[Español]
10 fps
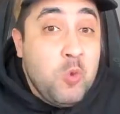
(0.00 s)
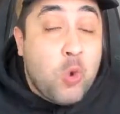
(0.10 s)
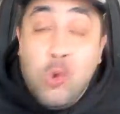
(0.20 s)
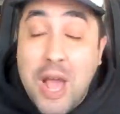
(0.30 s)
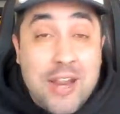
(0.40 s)

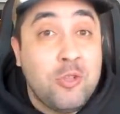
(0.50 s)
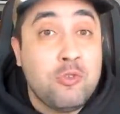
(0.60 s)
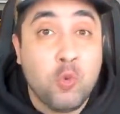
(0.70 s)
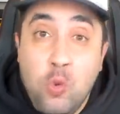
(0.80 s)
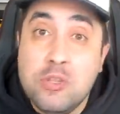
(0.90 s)
jugar
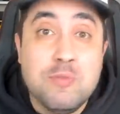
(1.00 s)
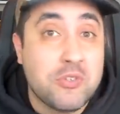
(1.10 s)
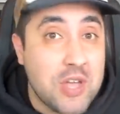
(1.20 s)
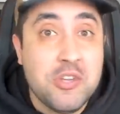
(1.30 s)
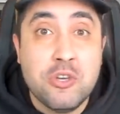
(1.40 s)
estos
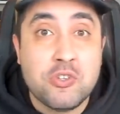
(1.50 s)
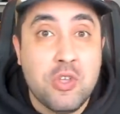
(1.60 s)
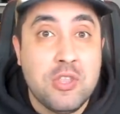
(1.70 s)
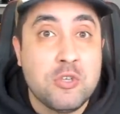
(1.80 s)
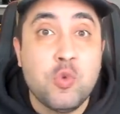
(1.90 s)
últimos años
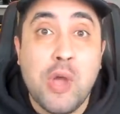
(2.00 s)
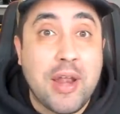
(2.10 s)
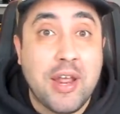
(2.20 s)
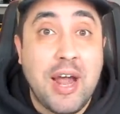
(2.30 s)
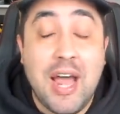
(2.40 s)
de su
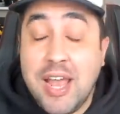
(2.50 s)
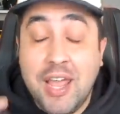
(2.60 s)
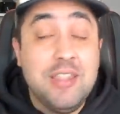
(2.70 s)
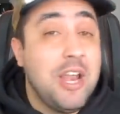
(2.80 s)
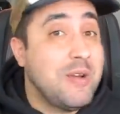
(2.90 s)
carrera. A la
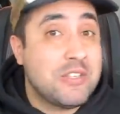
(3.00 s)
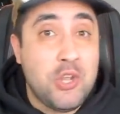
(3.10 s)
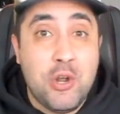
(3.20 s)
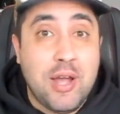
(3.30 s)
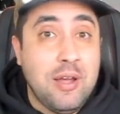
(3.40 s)
gente del
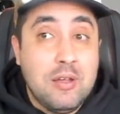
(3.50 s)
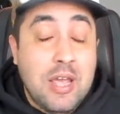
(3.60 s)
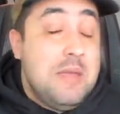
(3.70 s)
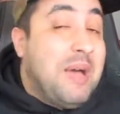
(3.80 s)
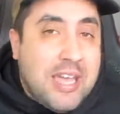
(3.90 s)
Barcelona,
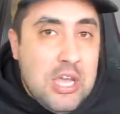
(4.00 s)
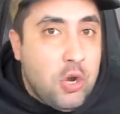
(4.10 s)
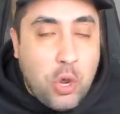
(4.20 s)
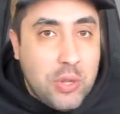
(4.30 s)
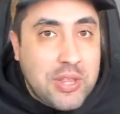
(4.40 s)

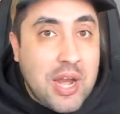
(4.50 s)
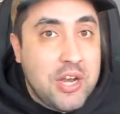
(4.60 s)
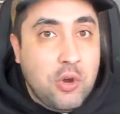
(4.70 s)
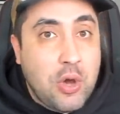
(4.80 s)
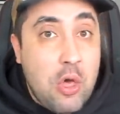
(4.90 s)
imagino que no estarán
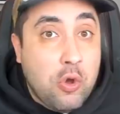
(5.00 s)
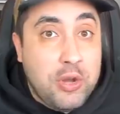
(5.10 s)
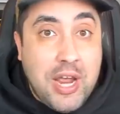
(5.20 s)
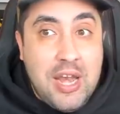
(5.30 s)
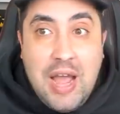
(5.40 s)
enojados
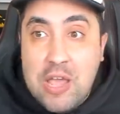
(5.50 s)
con él.